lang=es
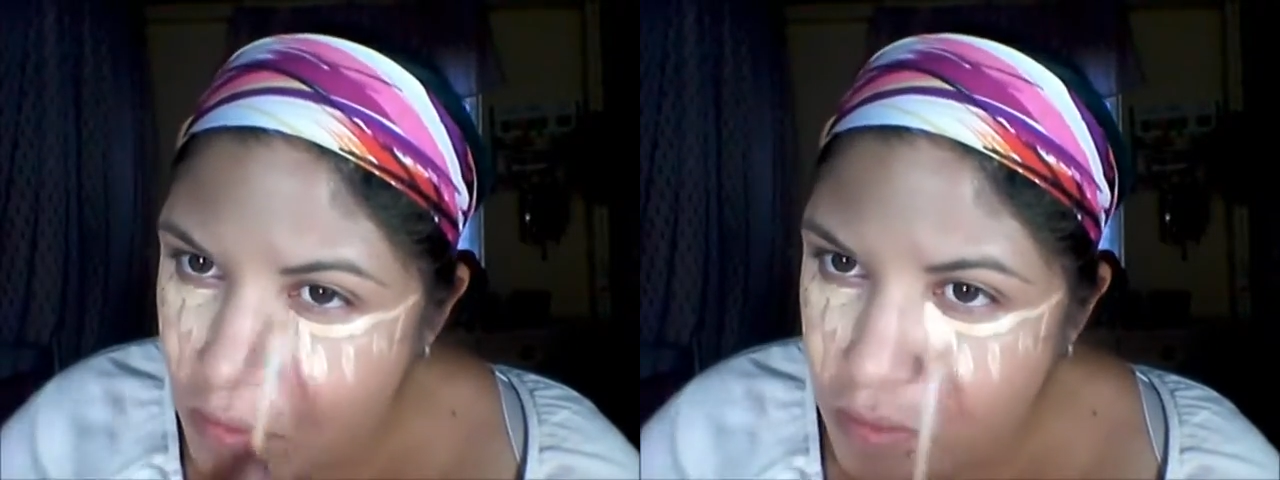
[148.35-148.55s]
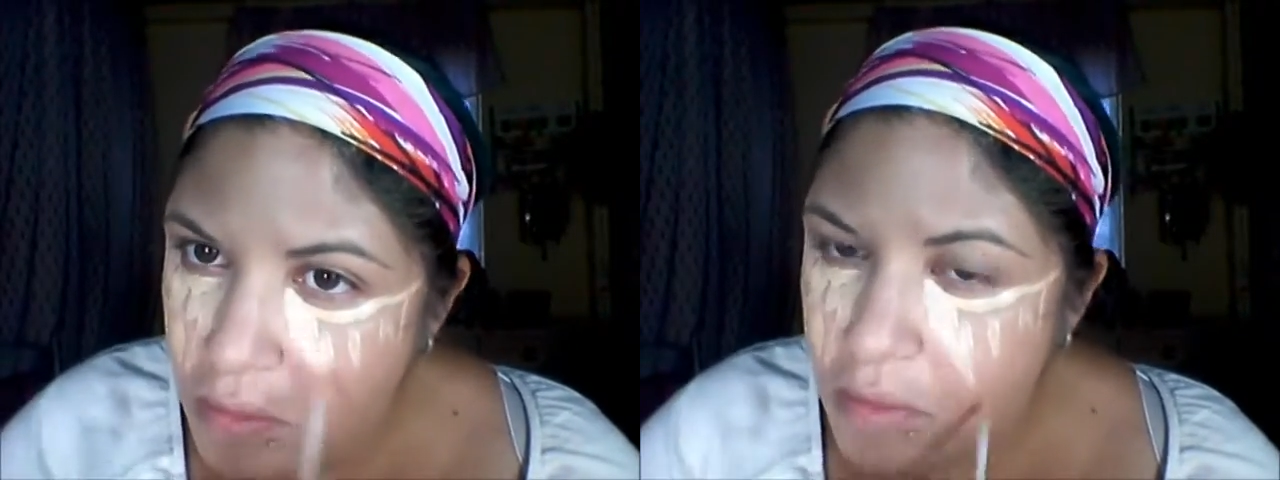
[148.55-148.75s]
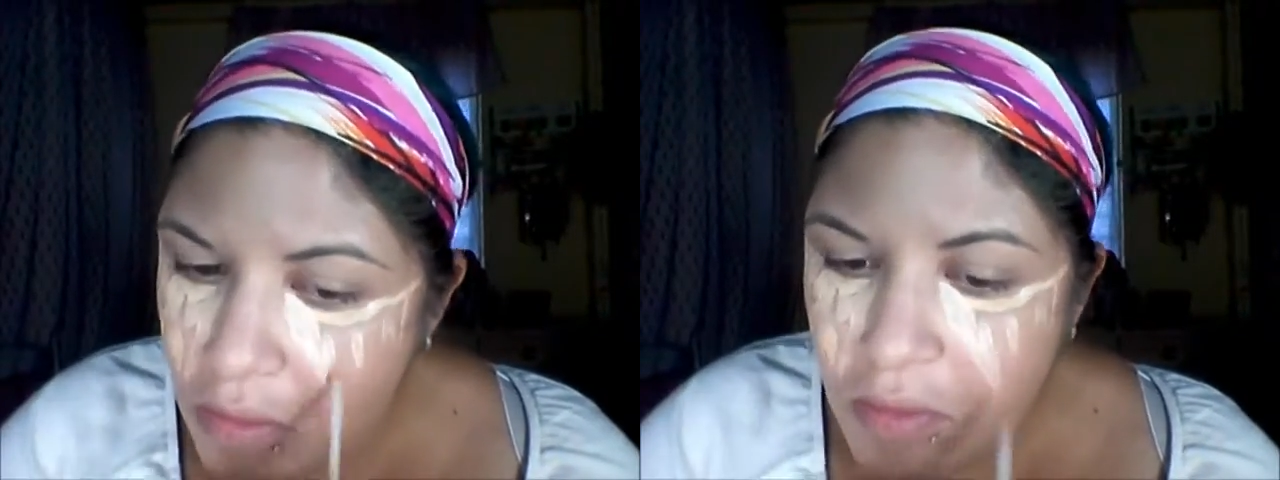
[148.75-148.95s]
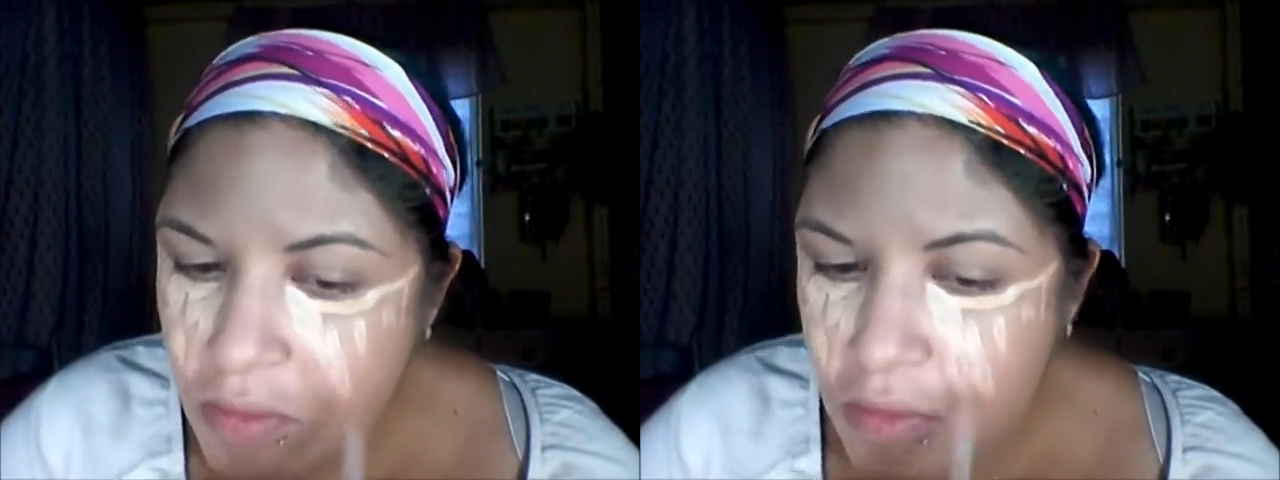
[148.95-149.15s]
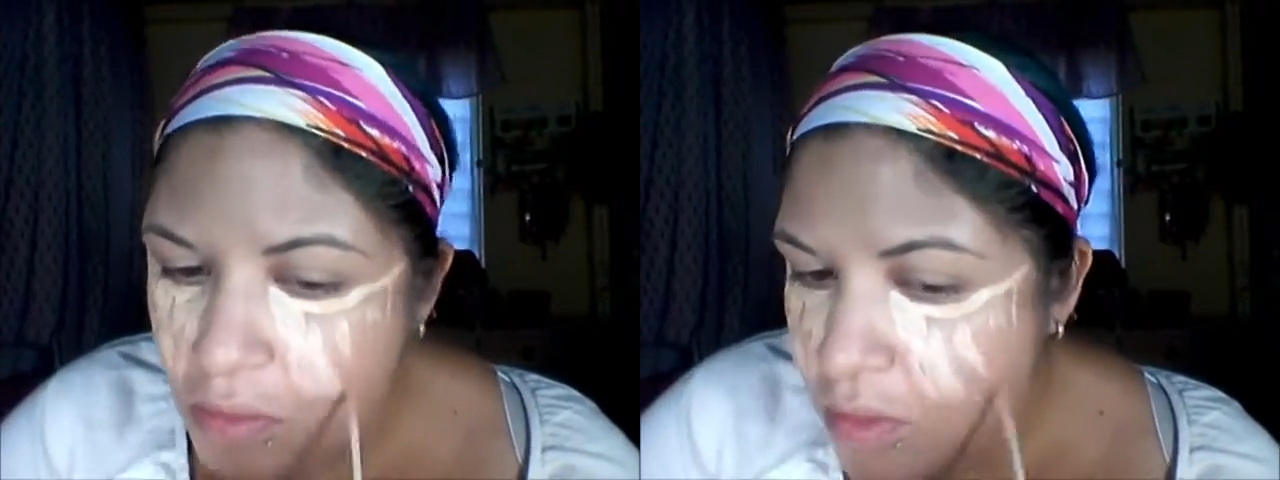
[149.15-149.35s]
bastante
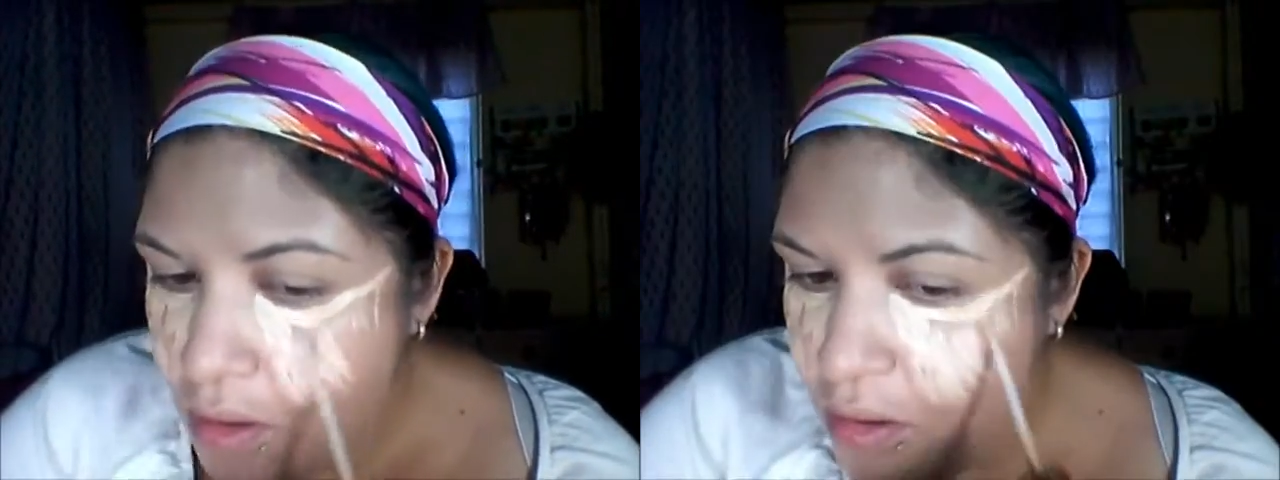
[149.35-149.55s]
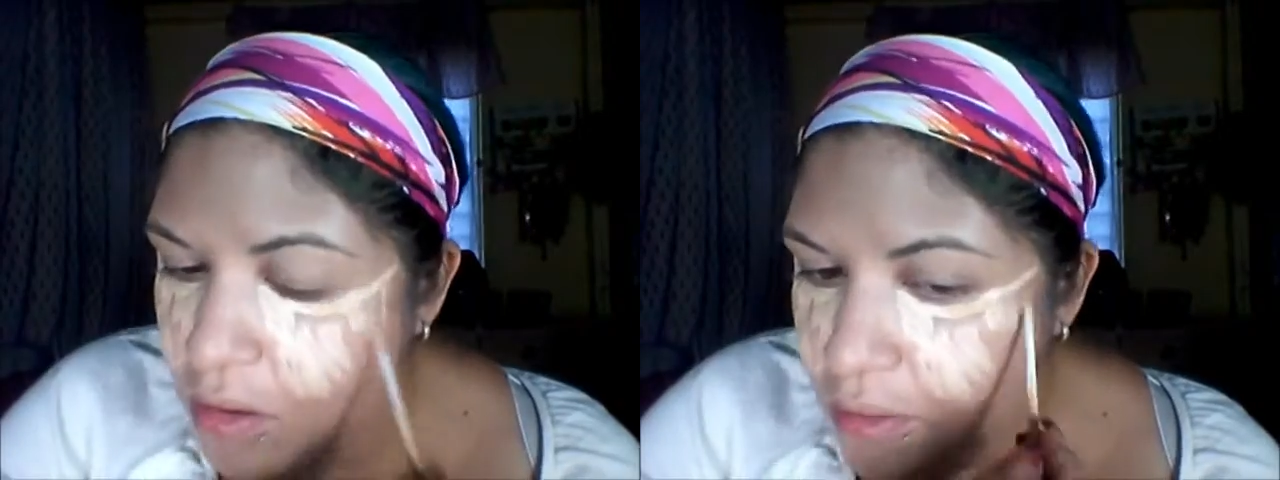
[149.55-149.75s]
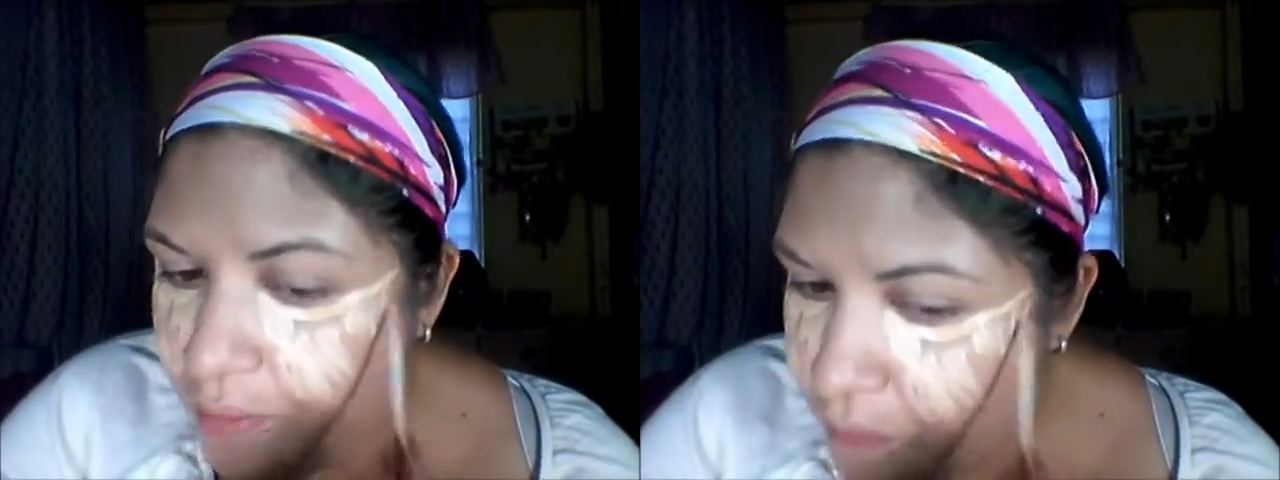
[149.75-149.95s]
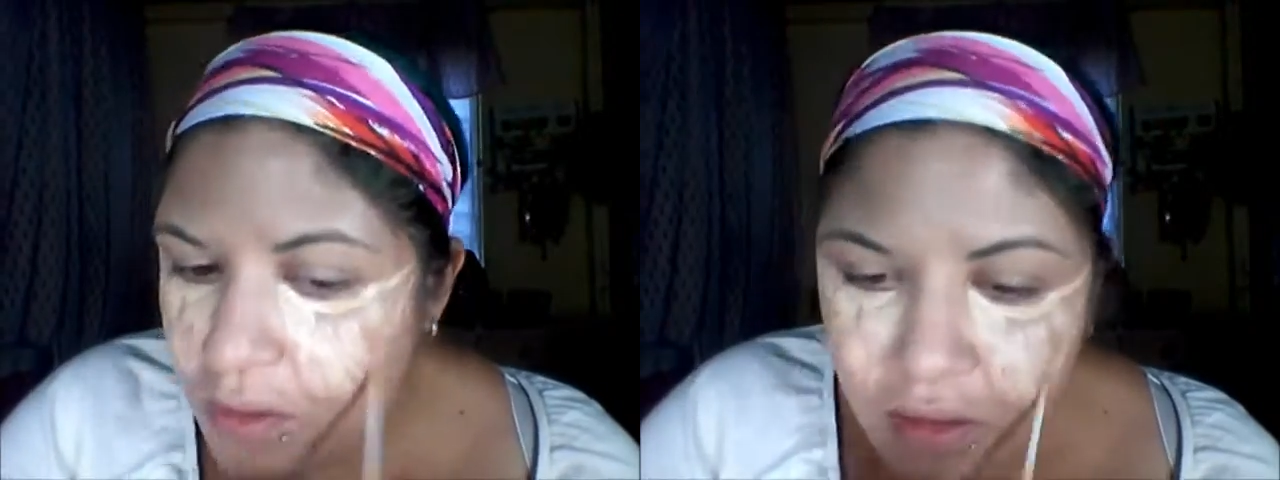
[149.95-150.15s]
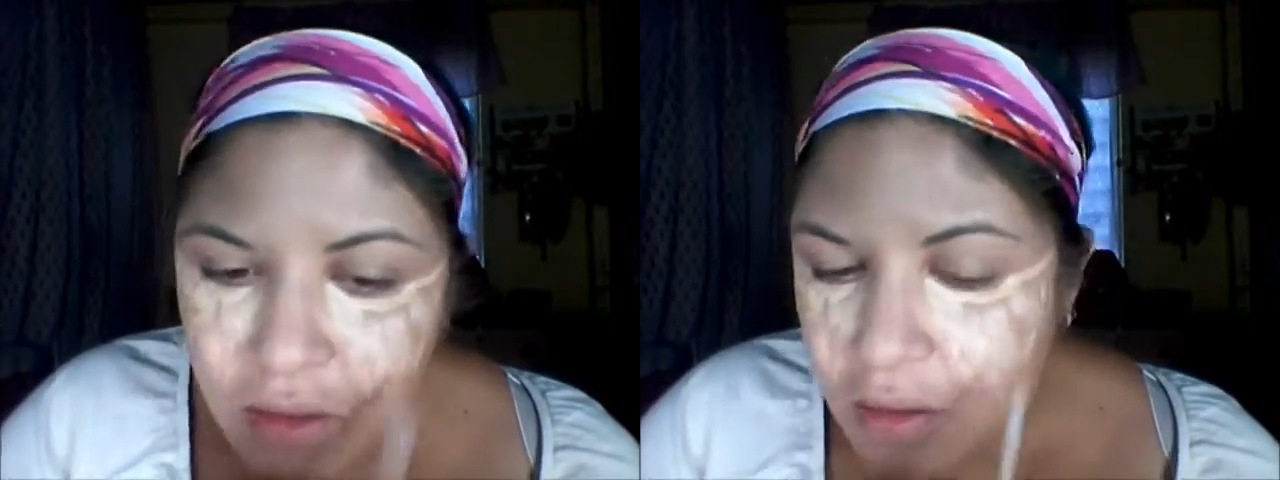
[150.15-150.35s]
claro para iluminar